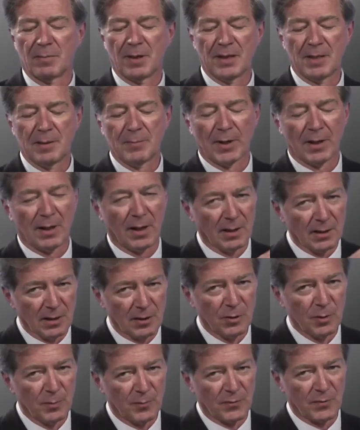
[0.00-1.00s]
bei dem man
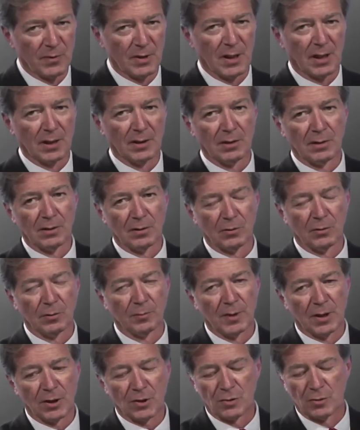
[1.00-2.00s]
anknüpfen kann,
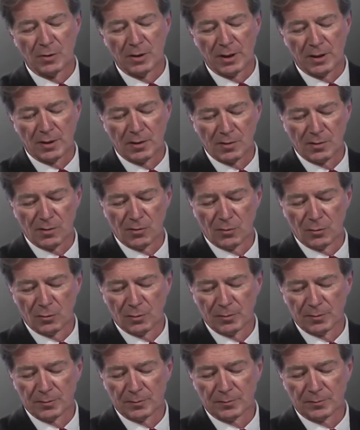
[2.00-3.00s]
um nach Schuldigen zu suchen.